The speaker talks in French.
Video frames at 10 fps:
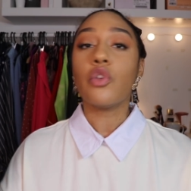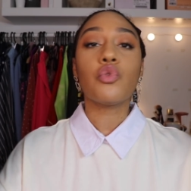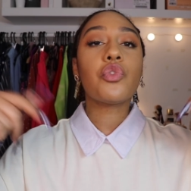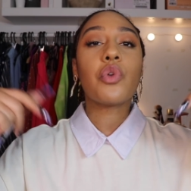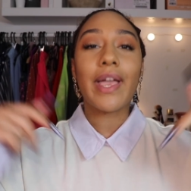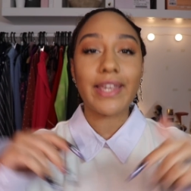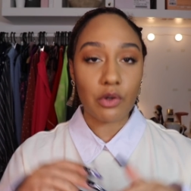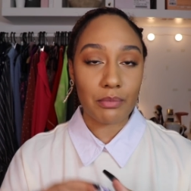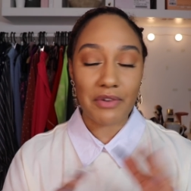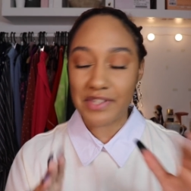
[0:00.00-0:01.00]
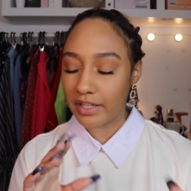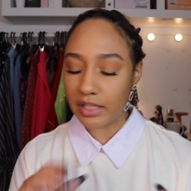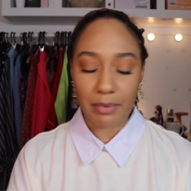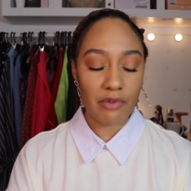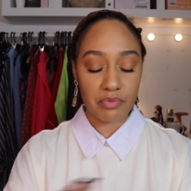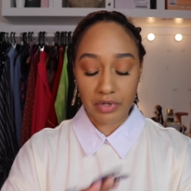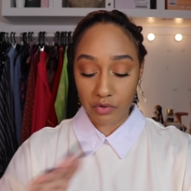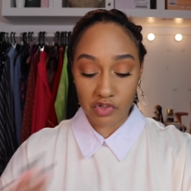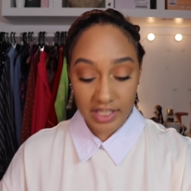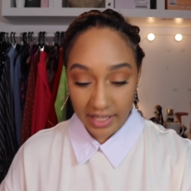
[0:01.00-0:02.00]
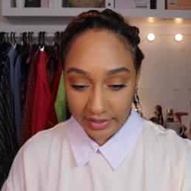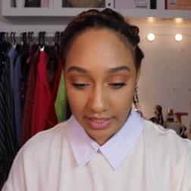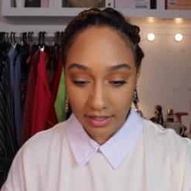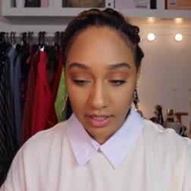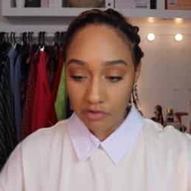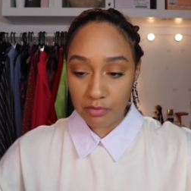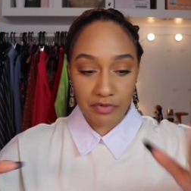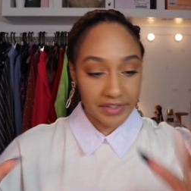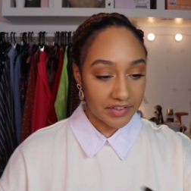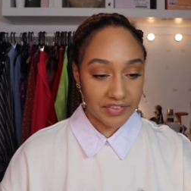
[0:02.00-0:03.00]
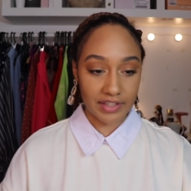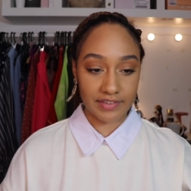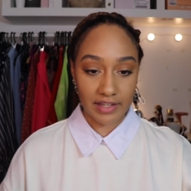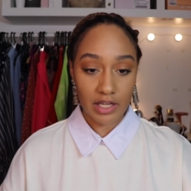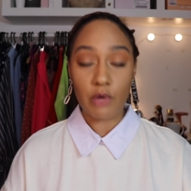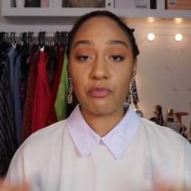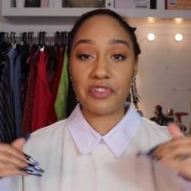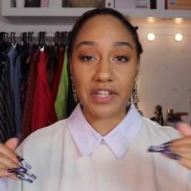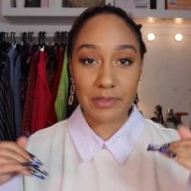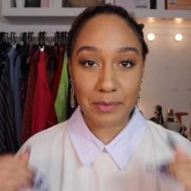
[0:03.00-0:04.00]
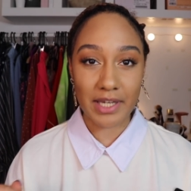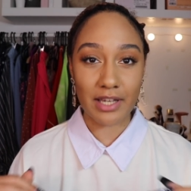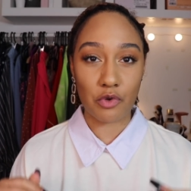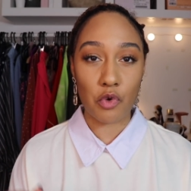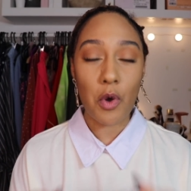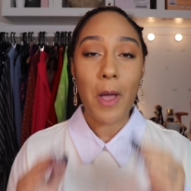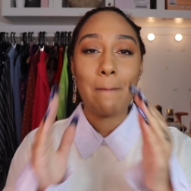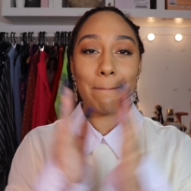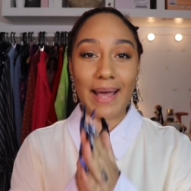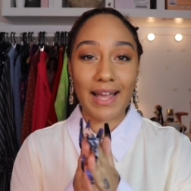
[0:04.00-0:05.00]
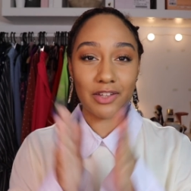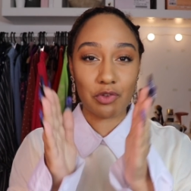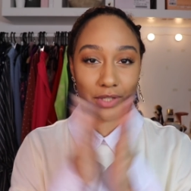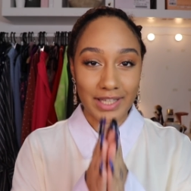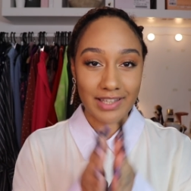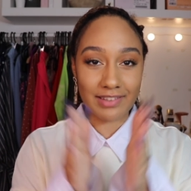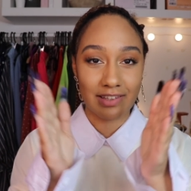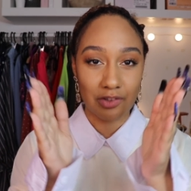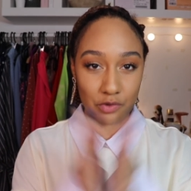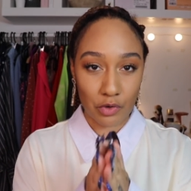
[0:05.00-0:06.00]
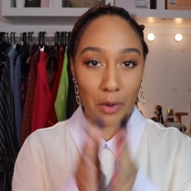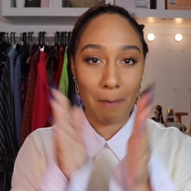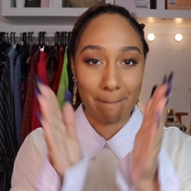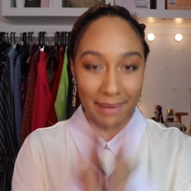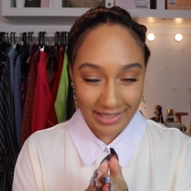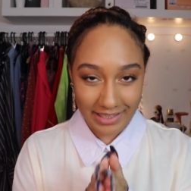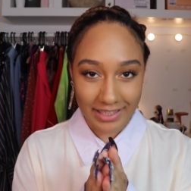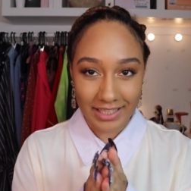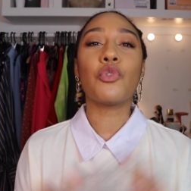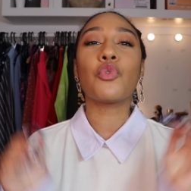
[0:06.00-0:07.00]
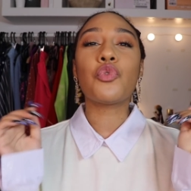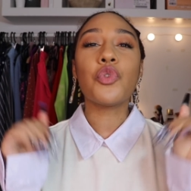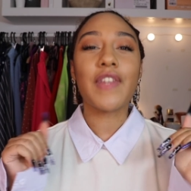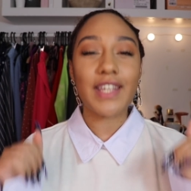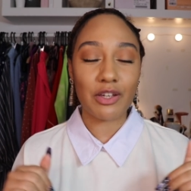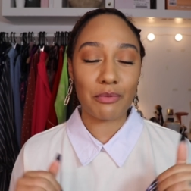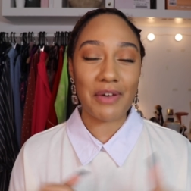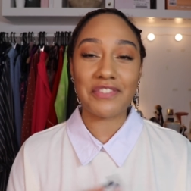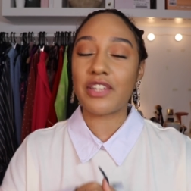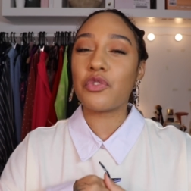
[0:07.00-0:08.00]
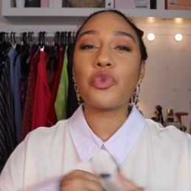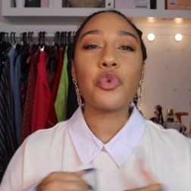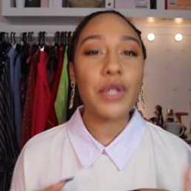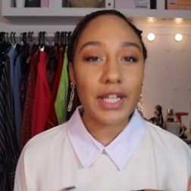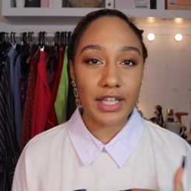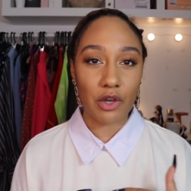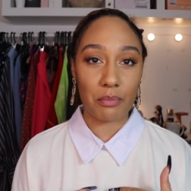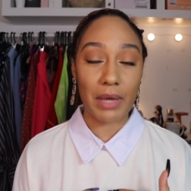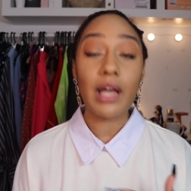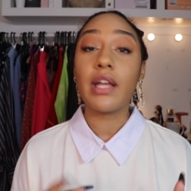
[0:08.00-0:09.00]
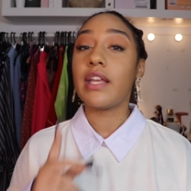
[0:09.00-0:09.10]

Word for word: Tout sera écrit en bas, vous inquiétez pas, vous pouvez ranger le carnet là. Vous pouvez déstresser, vous pouvez respirer un coup, pas de crise de panique. Donc tout est écrit en bas, vous avez tous les liens en bas.